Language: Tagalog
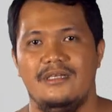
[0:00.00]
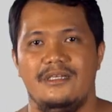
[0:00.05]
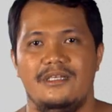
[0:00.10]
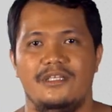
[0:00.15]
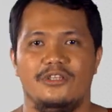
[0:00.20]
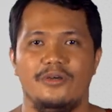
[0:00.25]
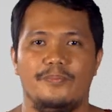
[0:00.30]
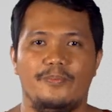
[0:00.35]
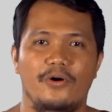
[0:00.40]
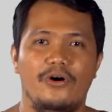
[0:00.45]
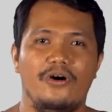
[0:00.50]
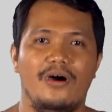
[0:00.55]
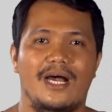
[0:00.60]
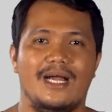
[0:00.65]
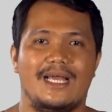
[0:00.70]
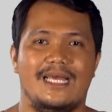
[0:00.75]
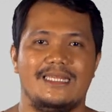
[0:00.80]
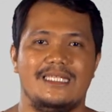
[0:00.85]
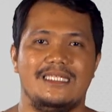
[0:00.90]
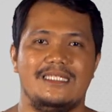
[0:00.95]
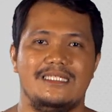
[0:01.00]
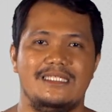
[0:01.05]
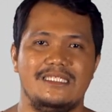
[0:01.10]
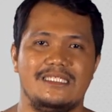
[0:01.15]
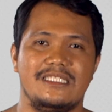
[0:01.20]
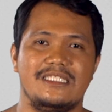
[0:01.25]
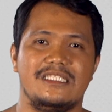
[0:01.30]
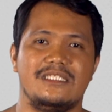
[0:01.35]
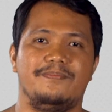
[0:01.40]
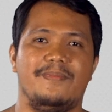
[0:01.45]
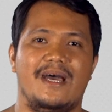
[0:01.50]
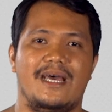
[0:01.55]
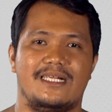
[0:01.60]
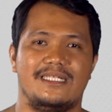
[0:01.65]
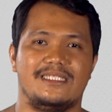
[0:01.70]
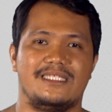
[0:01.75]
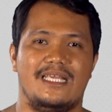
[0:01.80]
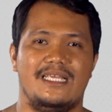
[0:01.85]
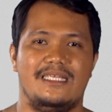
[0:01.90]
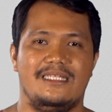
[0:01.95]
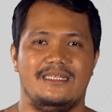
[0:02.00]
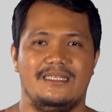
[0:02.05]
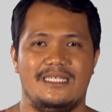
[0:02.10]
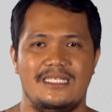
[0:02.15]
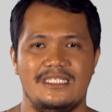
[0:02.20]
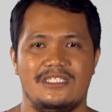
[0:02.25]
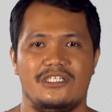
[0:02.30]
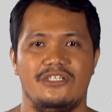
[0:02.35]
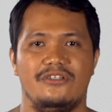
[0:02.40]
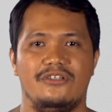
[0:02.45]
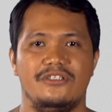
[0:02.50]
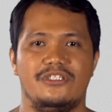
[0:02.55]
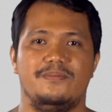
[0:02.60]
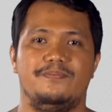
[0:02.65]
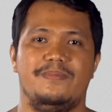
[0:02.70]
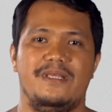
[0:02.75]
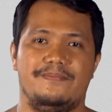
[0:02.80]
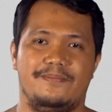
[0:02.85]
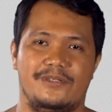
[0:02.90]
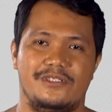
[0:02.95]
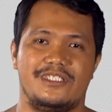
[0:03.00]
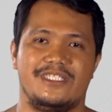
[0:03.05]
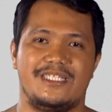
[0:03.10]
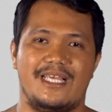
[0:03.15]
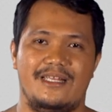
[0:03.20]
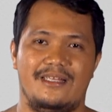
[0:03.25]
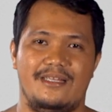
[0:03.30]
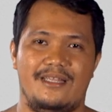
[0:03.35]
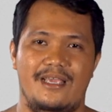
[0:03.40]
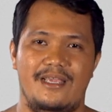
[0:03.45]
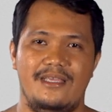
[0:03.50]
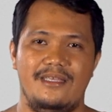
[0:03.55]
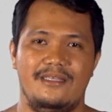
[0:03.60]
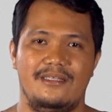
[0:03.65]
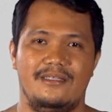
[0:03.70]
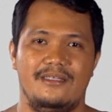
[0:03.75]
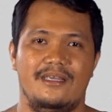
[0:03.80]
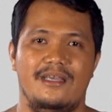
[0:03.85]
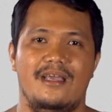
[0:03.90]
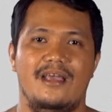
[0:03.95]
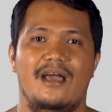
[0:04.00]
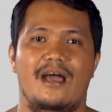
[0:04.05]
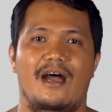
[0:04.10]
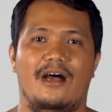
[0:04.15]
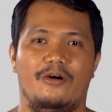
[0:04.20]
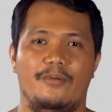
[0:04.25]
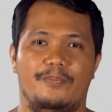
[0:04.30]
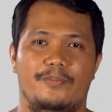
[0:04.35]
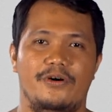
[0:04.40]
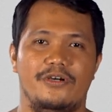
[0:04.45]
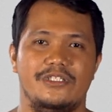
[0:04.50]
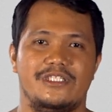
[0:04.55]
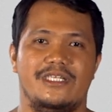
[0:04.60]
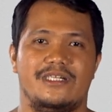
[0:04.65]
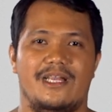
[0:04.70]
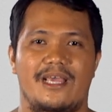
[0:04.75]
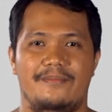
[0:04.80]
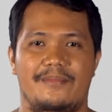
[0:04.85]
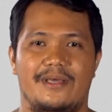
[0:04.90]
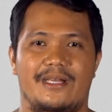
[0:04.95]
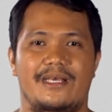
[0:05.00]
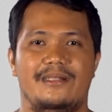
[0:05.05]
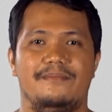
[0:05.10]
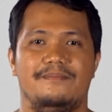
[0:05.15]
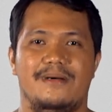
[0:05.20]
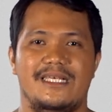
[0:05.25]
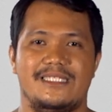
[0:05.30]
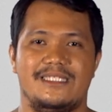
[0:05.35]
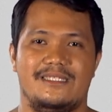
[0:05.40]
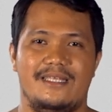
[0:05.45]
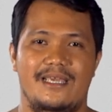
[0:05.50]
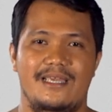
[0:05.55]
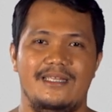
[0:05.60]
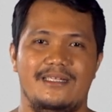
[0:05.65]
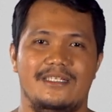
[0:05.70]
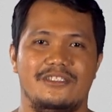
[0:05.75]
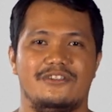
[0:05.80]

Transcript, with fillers: Ito po ang katekisis para sa Indigenous People Sunday. Ako po si Reverend Baste ng